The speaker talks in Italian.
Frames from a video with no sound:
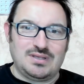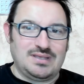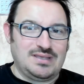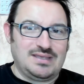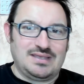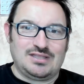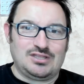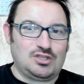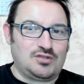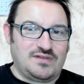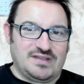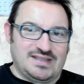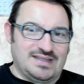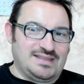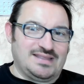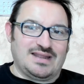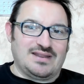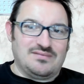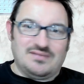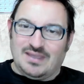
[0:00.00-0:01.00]
dovete
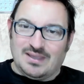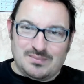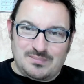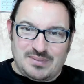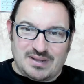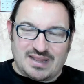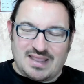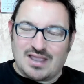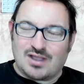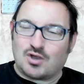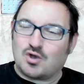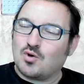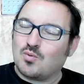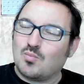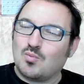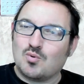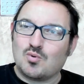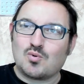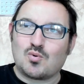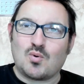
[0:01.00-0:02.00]
andare via perché
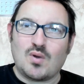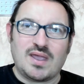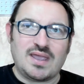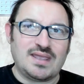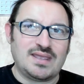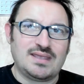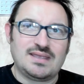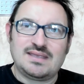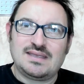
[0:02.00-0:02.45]
comunque